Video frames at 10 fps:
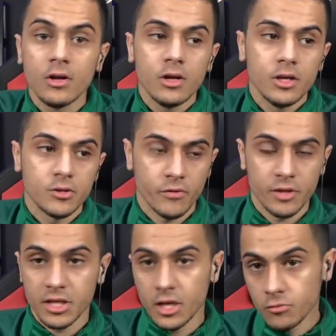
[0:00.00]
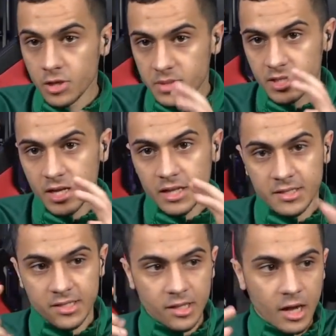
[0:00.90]
Ils nous envoient des cadeaux, des petites cartes,
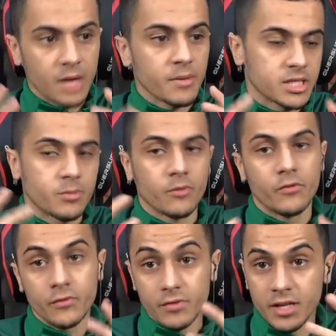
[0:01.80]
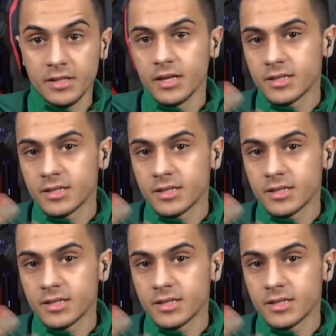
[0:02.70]
etc. Merci pour votre fidélité, etc.